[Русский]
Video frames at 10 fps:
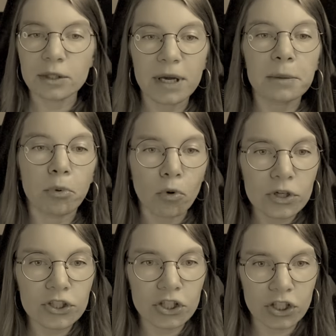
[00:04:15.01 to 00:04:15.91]
Теперь
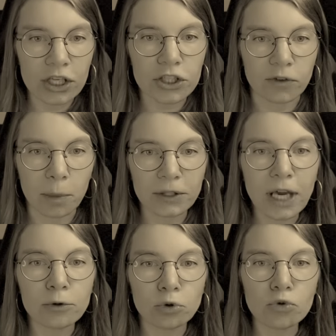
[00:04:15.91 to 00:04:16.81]
больше женщин
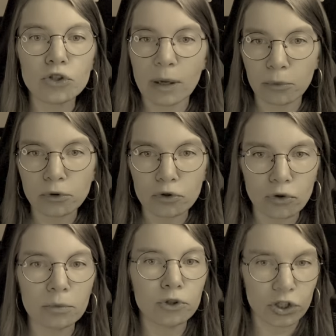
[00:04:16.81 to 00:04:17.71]
выполняют ту же работу,
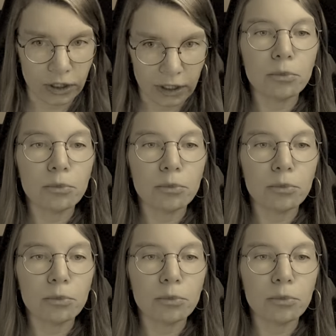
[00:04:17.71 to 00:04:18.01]
что и мужчины.